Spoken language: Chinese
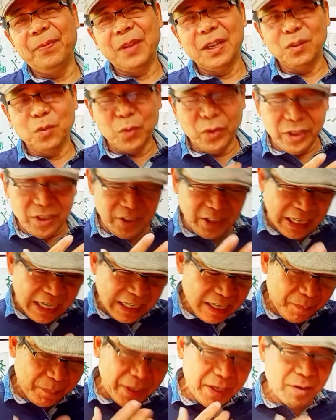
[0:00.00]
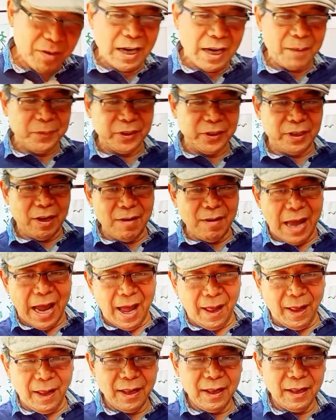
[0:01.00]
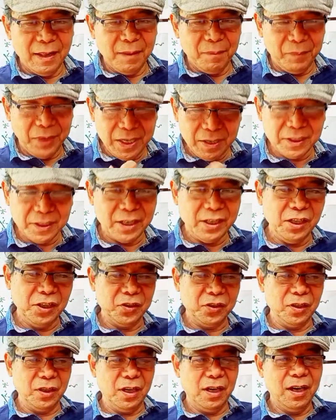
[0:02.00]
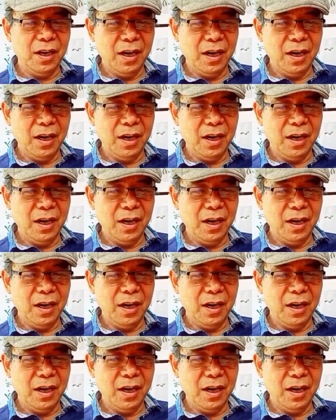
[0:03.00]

他说我以前也没有看不起刀郎，没有这个意思，